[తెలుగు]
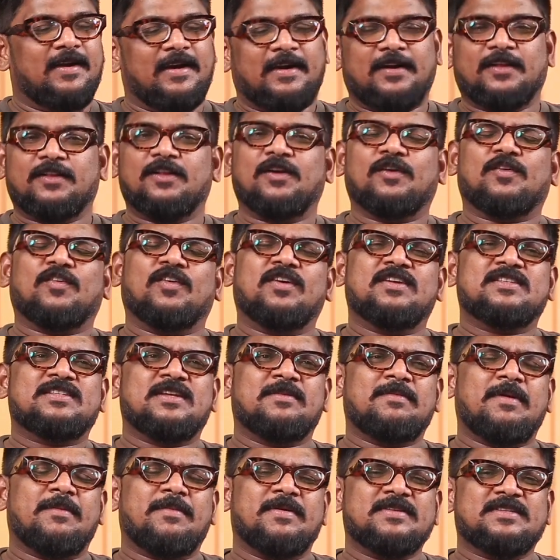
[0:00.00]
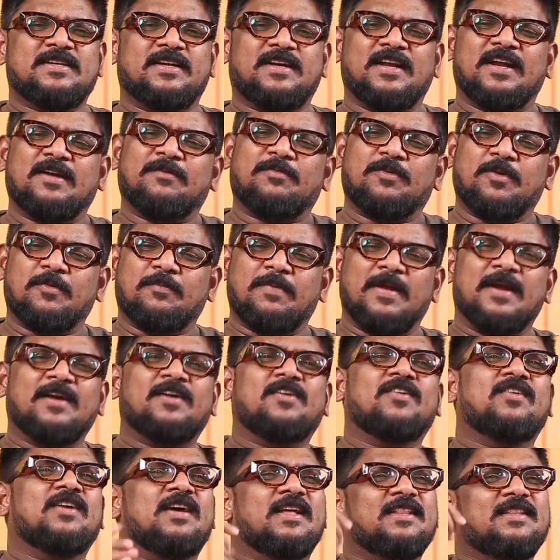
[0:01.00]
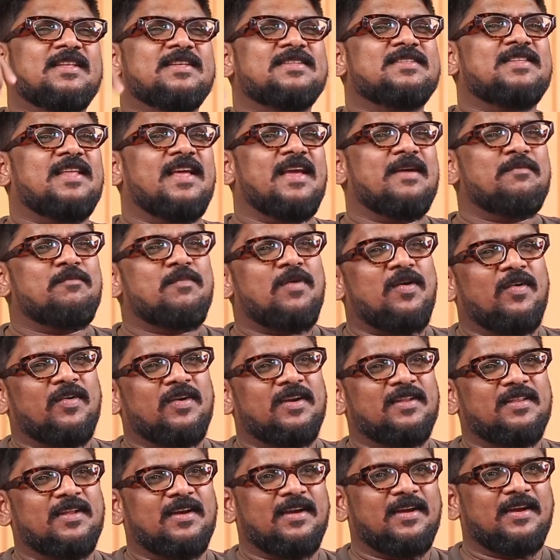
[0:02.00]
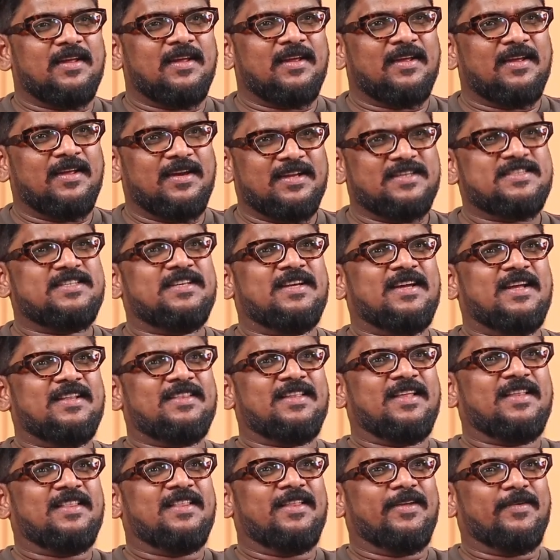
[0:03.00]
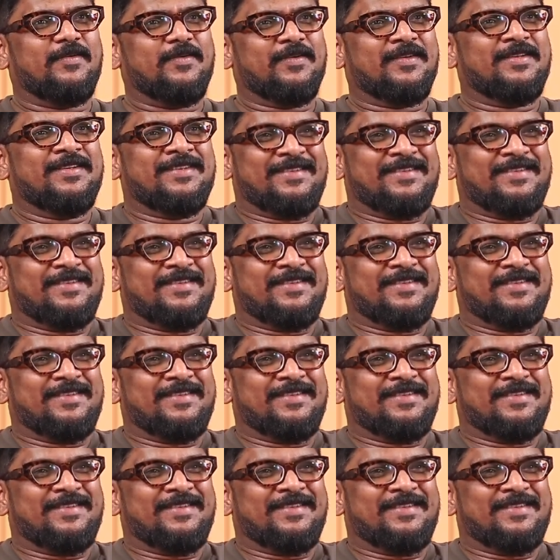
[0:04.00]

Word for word: రెండు వందల కోట్ల సినిమా బడ్జెట్ అయినప్పుడు పల్లెటూరు కత్తిస్తే ఏం బాగుంటుందండి రిచ్గా తీద్దాం